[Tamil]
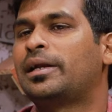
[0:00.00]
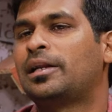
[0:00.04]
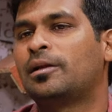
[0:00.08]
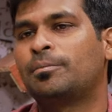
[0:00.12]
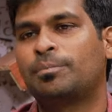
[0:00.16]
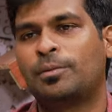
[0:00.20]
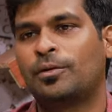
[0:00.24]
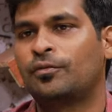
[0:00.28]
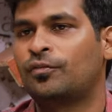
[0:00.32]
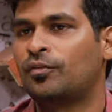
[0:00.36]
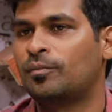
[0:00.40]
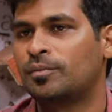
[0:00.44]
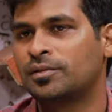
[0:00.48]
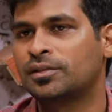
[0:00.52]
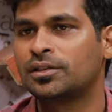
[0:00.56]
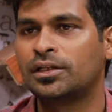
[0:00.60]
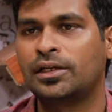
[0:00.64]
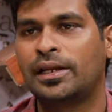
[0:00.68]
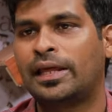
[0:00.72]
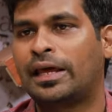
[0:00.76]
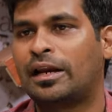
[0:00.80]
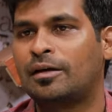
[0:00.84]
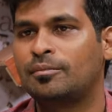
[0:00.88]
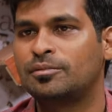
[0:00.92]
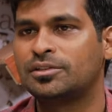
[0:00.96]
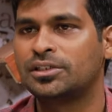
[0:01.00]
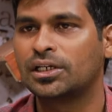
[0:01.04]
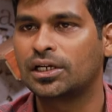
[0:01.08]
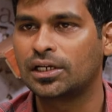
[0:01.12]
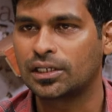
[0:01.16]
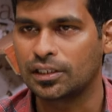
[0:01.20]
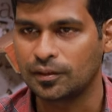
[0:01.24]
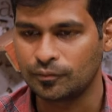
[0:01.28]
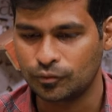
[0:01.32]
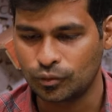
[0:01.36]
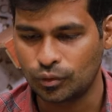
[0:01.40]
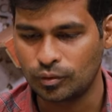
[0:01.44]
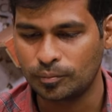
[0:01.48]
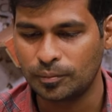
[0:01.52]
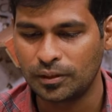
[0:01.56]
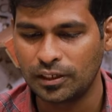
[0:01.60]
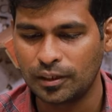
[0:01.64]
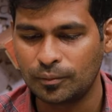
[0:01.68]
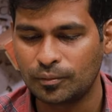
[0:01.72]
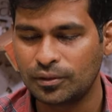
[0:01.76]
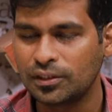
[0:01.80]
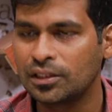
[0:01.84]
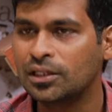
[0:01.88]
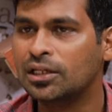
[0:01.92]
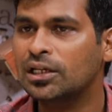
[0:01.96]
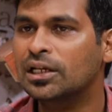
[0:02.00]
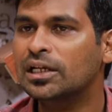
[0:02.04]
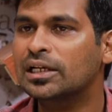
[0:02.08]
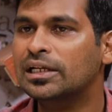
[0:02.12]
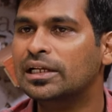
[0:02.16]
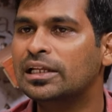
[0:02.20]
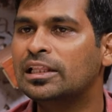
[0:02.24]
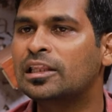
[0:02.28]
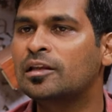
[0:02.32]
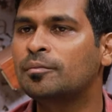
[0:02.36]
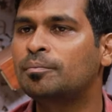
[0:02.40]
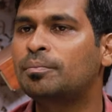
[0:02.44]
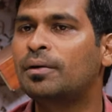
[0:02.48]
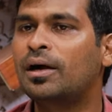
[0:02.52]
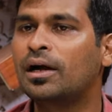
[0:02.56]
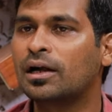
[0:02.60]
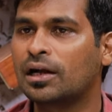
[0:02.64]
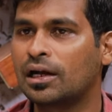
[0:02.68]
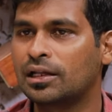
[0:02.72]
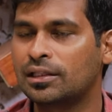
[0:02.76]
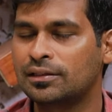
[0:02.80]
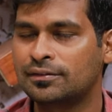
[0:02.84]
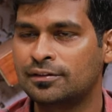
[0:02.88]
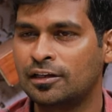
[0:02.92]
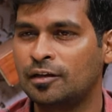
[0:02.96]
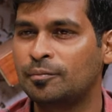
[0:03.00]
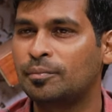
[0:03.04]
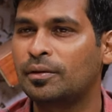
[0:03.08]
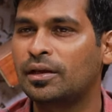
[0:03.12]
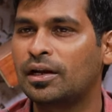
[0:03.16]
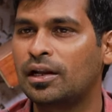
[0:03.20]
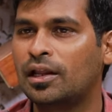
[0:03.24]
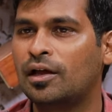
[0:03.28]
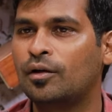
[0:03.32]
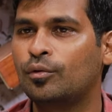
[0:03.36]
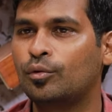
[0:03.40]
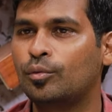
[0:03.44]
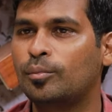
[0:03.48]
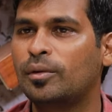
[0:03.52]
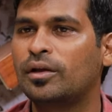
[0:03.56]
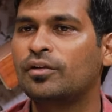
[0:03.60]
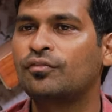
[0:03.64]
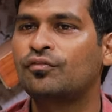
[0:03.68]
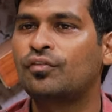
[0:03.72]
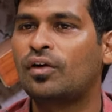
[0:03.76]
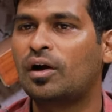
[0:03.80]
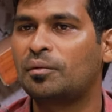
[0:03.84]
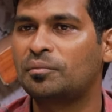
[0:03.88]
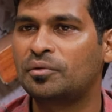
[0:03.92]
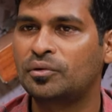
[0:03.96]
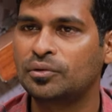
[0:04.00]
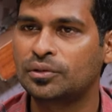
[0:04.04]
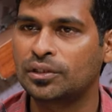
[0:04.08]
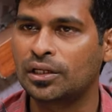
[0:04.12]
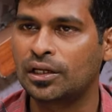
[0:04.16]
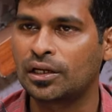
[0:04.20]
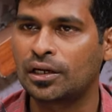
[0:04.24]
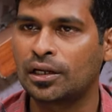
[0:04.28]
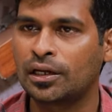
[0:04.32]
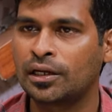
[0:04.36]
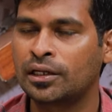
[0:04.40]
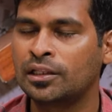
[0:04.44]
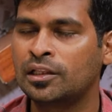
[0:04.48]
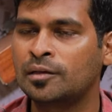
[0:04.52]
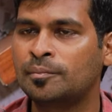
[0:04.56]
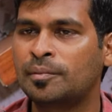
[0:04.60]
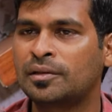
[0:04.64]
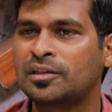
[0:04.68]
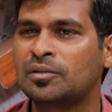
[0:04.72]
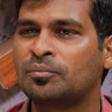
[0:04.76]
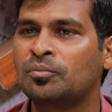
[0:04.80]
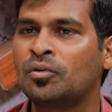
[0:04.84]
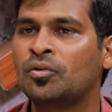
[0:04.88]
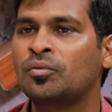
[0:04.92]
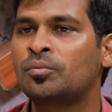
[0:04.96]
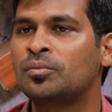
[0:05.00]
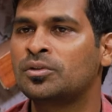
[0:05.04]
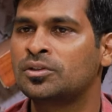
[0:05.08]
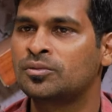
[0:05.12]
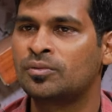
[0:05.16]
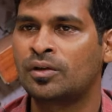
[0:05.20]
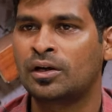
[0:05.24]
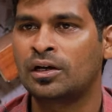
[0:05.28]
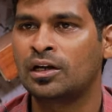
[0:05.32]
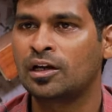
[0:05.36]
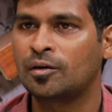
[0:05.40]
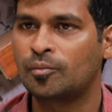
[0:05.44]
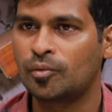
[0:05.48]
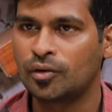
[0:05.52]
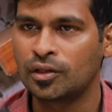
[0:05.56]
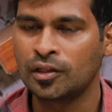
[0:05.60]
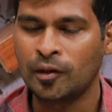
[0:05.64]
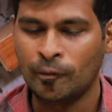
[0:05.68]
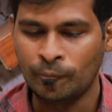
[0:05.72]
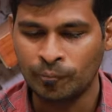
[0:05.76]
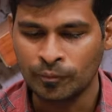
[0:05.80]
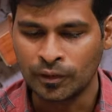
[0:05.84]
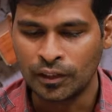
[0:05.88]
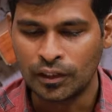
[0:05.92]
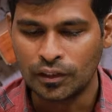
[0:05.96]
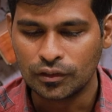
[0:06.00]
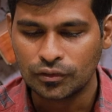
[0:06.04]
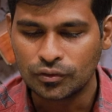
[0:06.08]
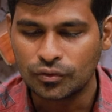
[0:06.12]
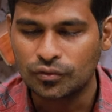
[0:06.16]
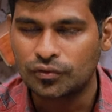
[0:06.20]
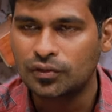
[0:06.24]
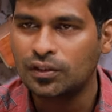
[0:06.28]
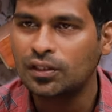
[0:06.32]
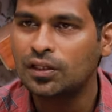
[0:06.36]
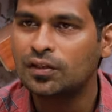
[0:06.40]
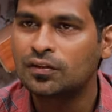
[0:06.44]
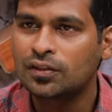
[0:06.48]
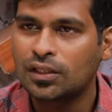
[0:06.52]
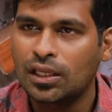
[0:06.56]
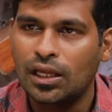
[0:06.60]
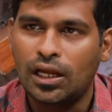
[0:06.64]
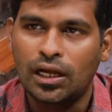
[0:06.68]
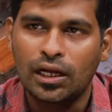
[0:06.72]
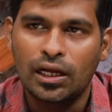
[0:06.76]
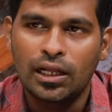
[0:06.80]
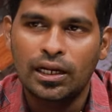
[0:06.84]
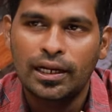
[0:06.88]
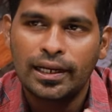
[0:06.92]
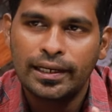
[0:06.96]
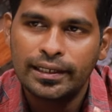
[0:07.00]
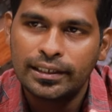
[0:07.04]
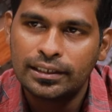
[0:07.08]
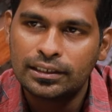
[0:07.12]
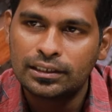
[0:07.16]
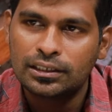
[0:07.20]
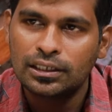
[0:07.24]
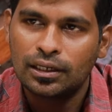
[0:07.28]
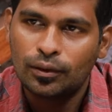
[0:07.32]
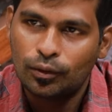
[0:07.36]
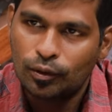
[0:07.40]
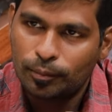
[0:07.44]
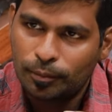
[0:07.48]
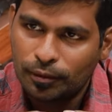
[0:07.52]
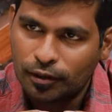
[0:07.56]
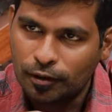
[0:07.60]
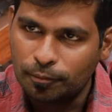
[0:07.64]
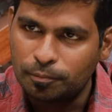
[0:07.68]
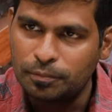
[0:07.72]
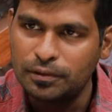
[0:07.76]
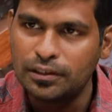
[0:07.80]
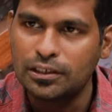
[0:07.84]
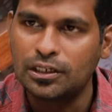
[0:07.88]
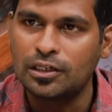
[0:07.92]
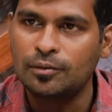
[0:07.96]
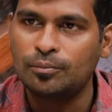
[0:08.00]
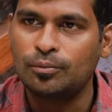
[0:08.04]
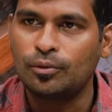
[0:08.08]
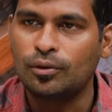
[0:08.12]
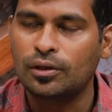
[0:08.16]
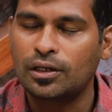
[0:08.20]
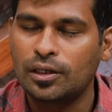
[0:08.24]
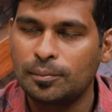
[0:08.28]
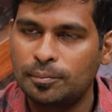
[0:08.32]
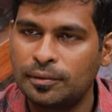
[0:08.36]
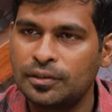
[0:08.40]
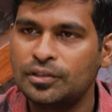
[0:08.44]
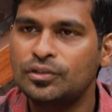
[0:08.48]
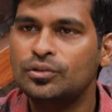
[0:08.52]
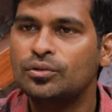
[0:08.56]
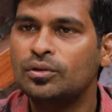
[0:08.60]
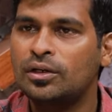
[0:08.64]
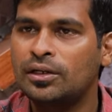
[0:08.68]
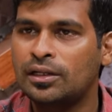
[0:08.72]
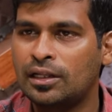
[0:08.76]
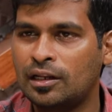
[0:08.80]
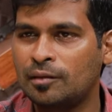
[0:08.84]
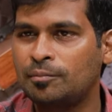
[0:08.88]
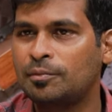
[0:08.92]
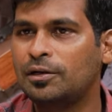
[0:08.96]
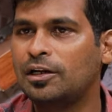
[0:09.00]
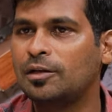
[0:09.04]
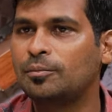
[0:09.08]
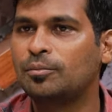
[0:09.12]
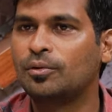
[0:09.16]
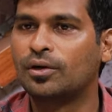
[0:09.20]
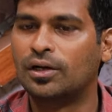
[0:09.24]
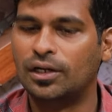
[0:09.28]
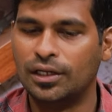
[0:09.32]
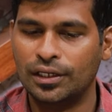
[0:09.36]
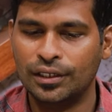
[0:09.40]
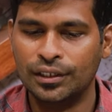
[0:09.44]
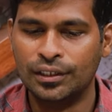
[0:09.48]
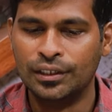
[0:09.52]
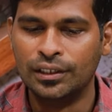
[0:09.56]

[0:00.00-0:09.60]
பெட்டர் பர்ஃபார்மன்ஸ் நான் வேறு ஆரம்பிச்சுட்டு இருந்தேன் ஸோ இப்படிங்கும்போது எதிர்பார்க்காத சில பேர்லாம் ஒரு மாதிரி ஃபார்ம் அவுட் ஆகிறாங்க எதிர்பார்த்த பர்ஃபார்மன்ஸ் வரலாங்கும்போது ஸோ சிஎஸ்கே அங்கே லைட்டாக ஒரு பக்கம் பின்னாடி போக இப்போ இன்ஜுரினால பின்னாடி போக